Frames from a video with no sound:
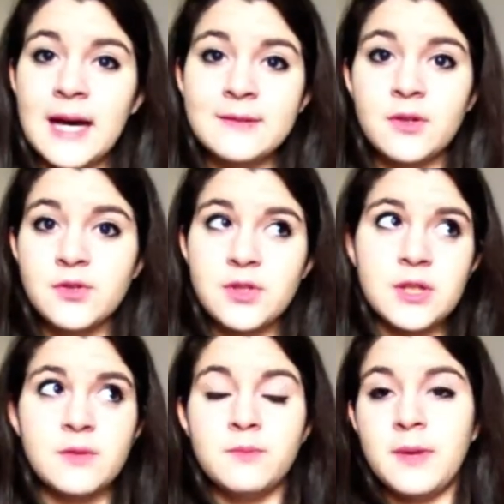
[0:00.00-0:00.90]
ad
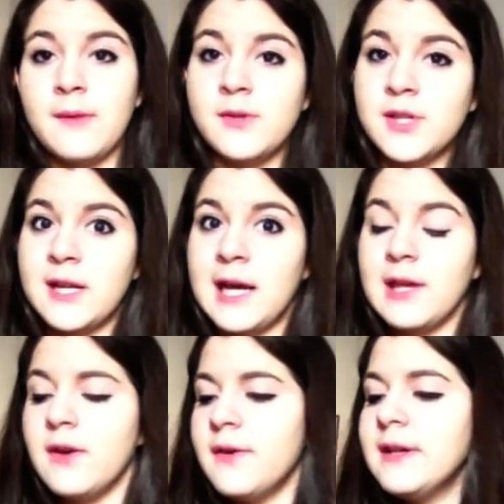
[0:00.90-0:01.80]
oggi, primo
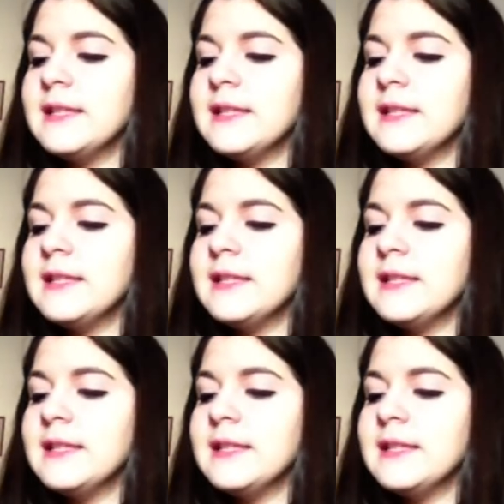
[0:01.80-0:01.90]
gennaio.